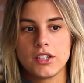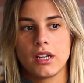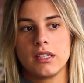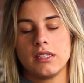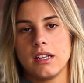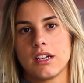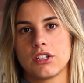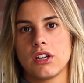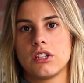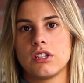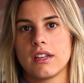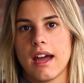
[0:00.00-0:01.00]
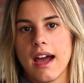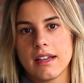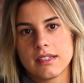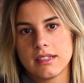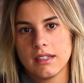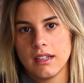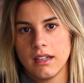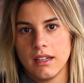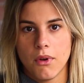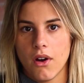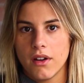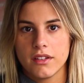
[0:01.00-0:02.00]
Eu acho que assim, a gente nasce,
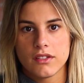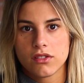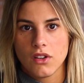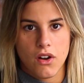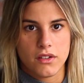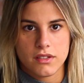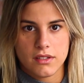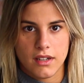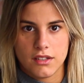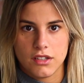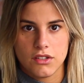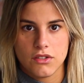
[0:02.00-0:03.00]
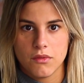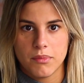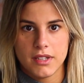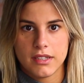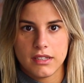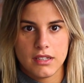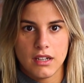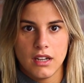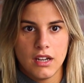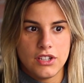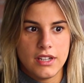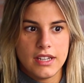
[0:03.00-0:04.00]
morre sós. A gente não precisa
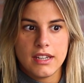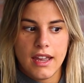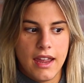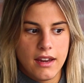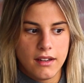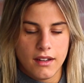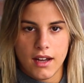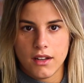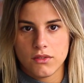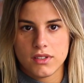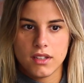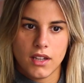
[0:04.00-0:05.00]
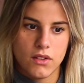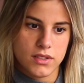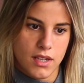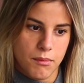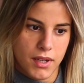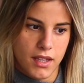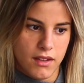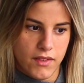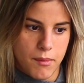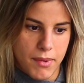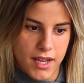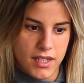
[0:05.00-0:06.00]
de ninguém, a não ser da nossa mãe que vai
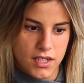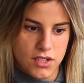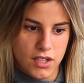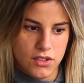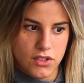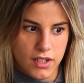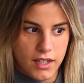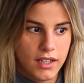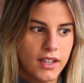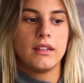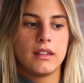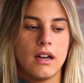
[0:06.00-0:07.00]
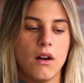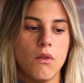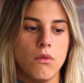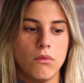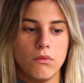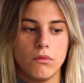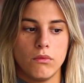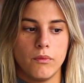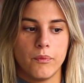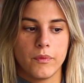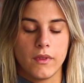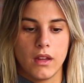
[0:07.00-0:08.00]
parir a gente, né?
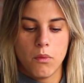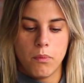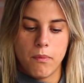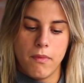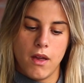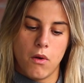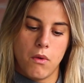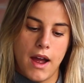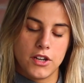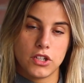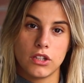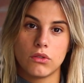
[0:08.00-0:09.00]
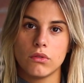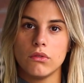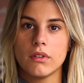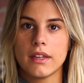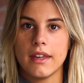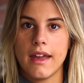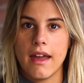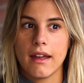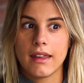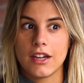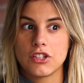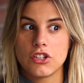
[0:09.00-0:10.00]
Então, eu, eu acho que tudo que, é,
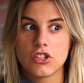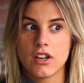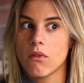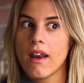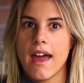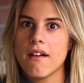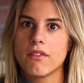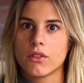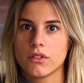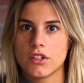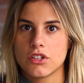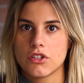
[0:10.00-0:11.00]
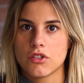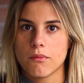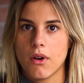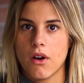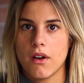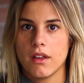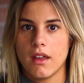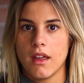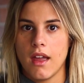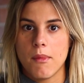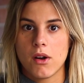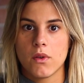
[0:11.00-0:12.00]
que a gente não leva quando a gente morre,
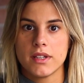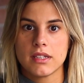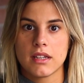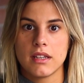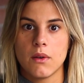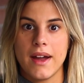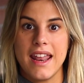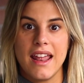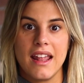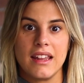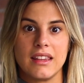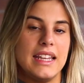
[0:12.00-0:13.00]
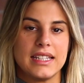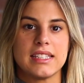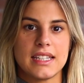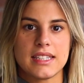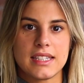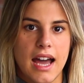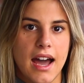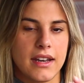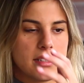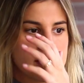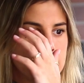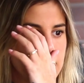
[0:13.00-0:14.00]
é uma coisa que não é necessária,
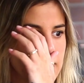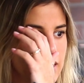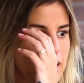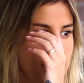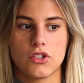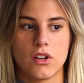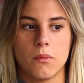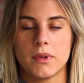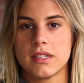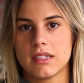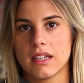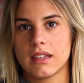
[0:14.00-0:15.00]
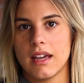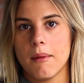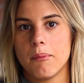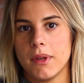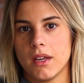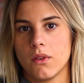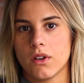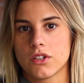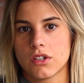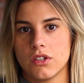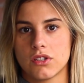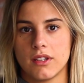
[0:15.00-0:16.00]
assim. A gente não precisa ter apego. Acho que
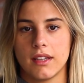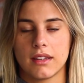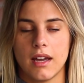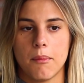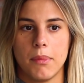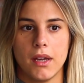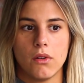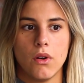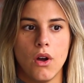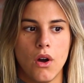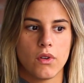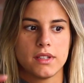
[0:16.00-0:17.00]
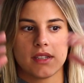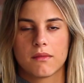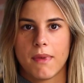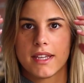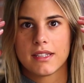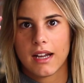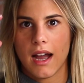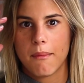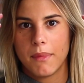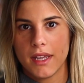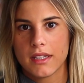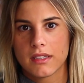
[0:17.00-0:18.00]
a gente tem que ter apego com coisas mais da
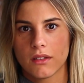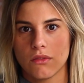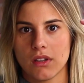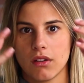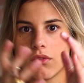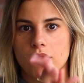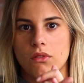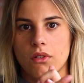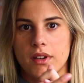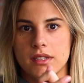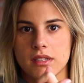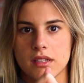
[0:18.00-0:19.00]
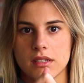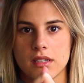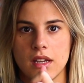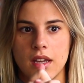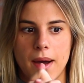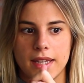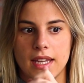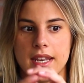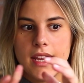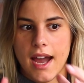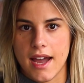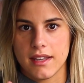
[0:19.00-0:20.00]
cabeça do que com coisas
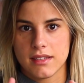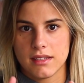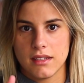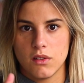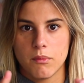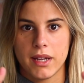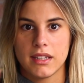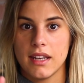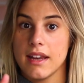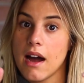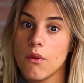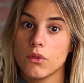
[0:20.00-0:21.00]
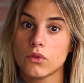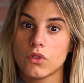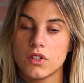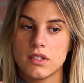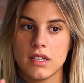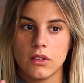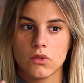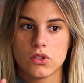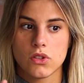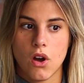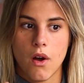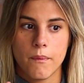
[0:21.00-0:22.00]
materiais. E o material eu não estou dizendo
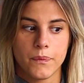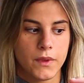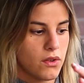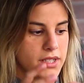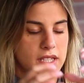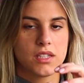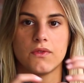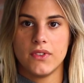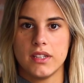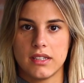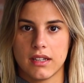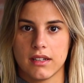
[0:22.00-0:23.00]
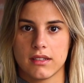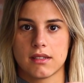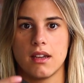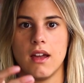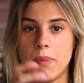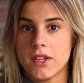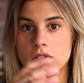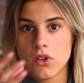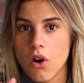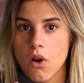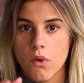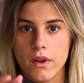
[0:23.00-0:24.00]
só coisas físicas, de
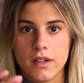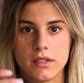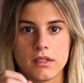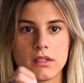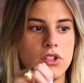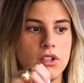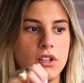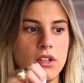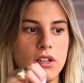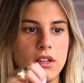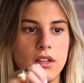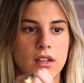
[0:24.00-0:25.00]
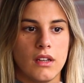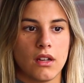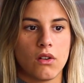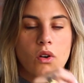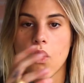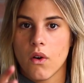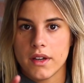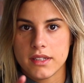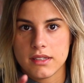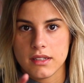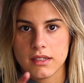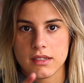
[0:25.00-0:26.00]
pessoas, de
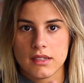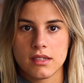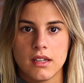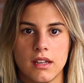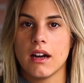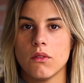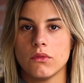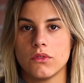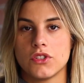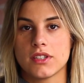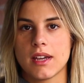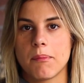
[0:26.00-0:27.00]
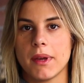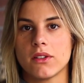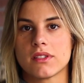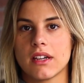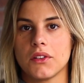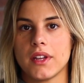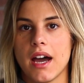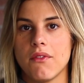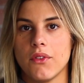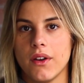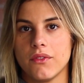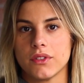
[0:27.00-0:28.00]
coisas, então, o desapego
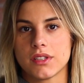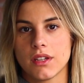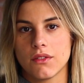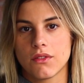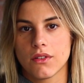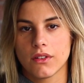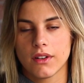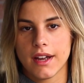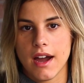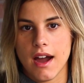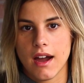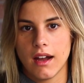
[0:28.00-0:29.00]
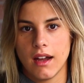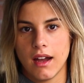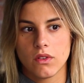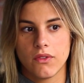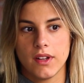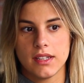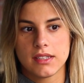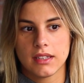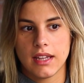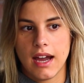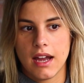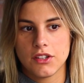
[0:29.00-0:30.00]
saudável é você não colocar sua
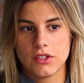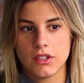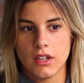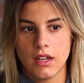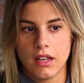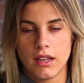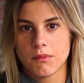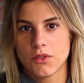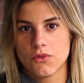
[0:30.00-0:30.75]
felicidade em